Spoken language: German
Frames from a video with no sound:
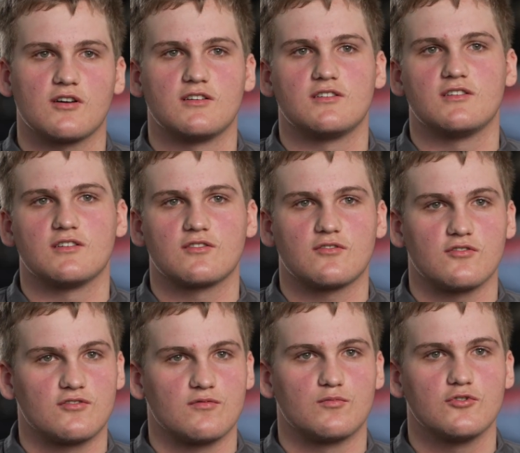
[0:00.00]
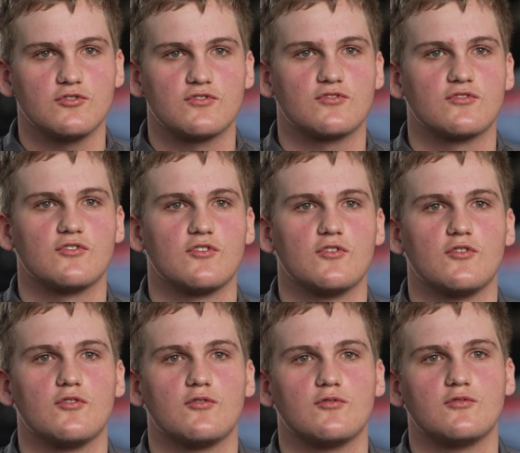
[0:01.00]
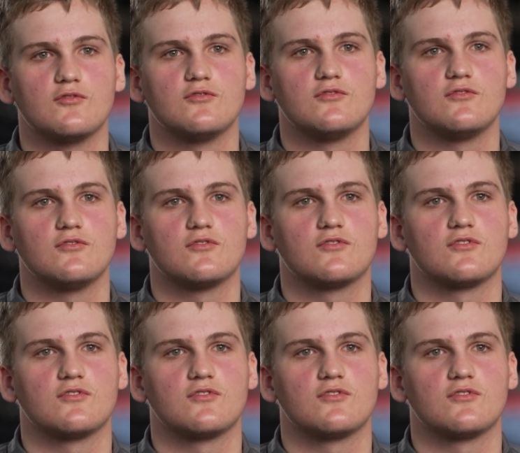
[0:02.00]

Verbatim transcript: an die großen Bus. Und